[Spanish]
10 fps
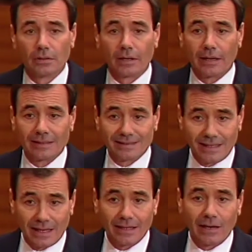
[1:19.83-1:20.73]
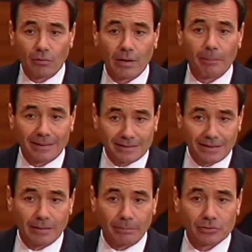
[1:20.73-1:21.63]
que sí hay alguna
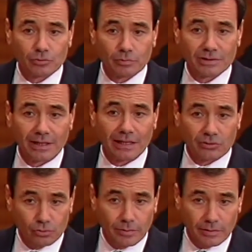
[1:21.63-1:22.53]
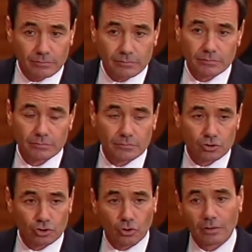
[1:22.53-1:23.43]
partida presupuestaria que sube.
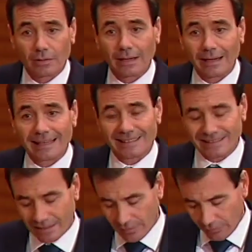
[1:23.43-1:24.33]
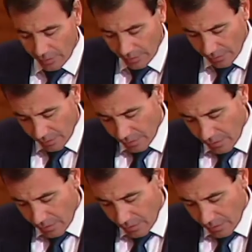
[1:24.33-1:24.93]
Son las que se refieren